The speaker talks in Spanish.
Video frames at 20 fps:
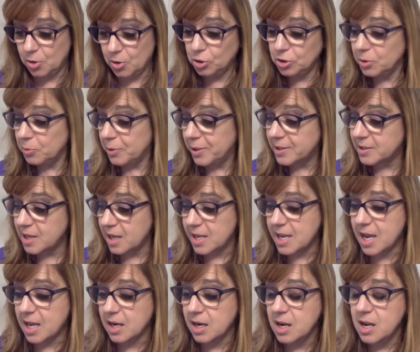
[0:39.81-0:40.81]
Hoy te voy a
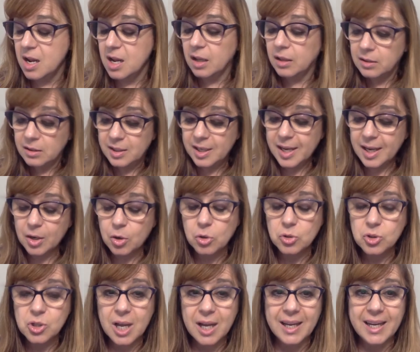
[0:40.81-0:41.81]
enseñar 10
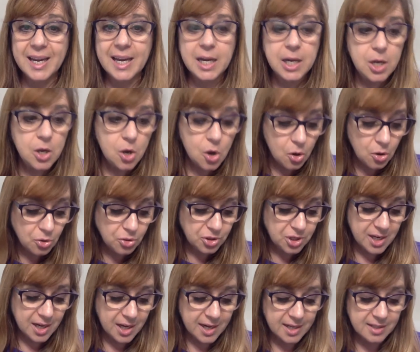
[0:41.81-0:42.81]
cosas que no
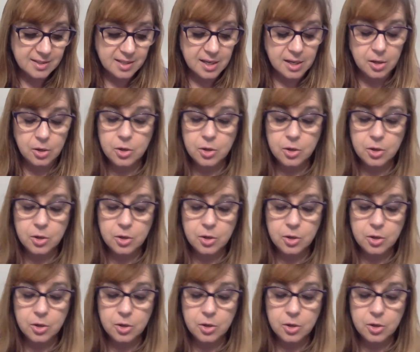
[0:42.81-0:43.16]
tienes que hacer,